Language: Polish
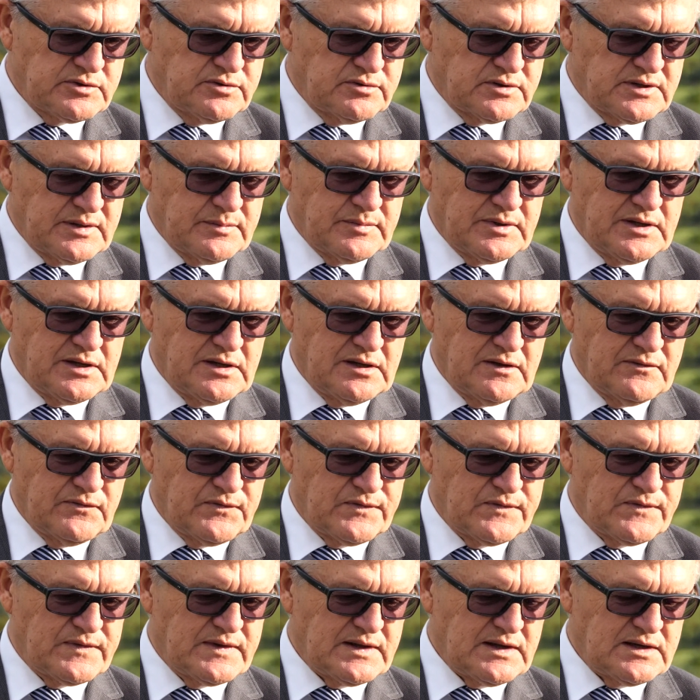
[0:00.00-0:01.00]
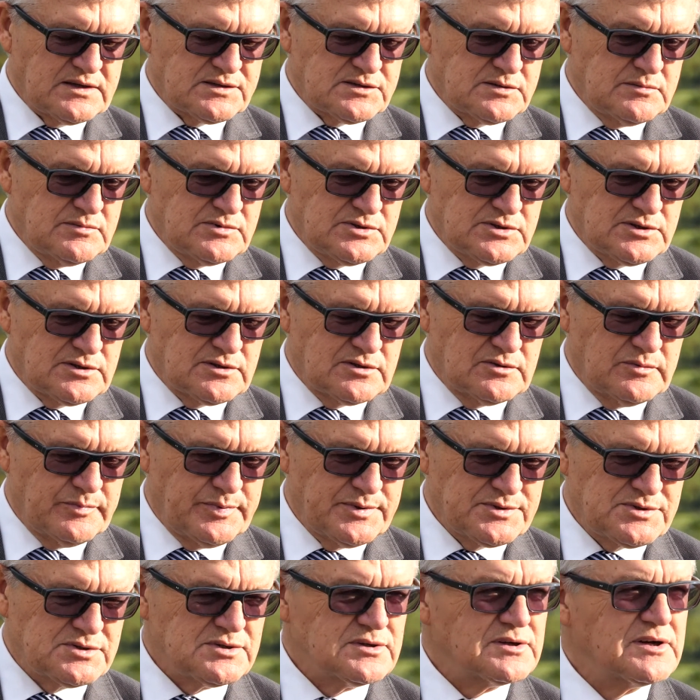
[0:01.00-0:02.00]
które mnie w dalszym ciągu
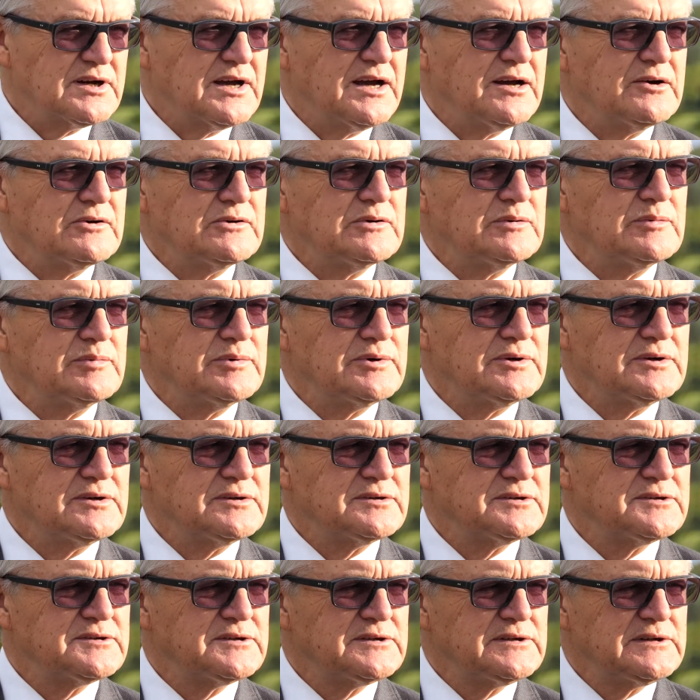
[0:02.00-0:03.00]
pociągało, bo